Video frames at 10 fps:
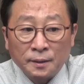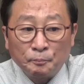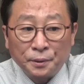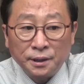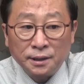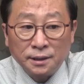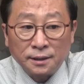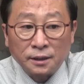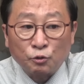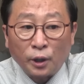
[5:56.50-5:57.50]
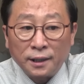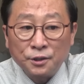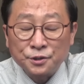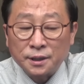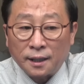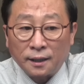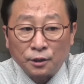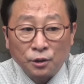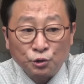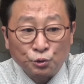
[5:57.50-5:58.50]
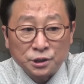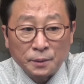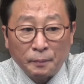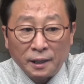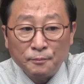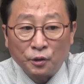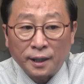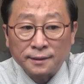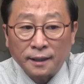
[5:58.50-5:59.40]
비리 관련자 68명에